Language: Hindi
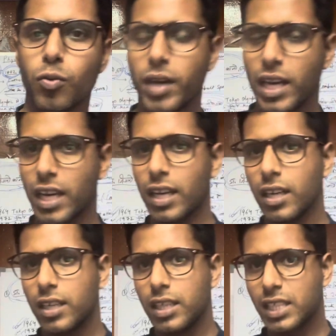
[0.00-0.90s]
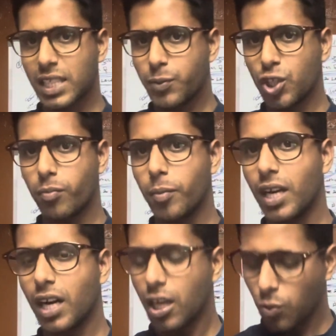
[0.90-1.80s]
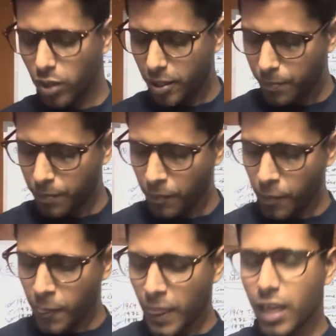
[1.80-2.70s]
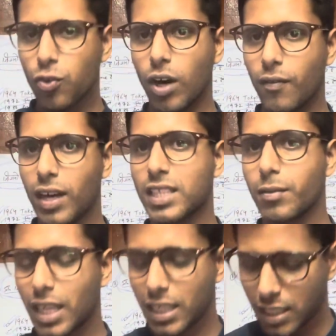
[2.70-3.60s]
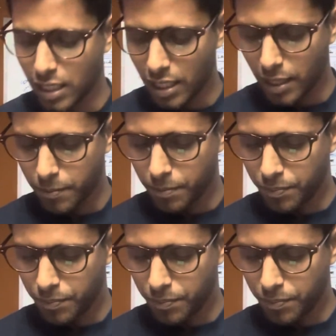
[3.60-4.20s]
मैं डिस्क्रिप्शन में भी लगा दूंगा तो आप वहाँ से भी देख सकते हैं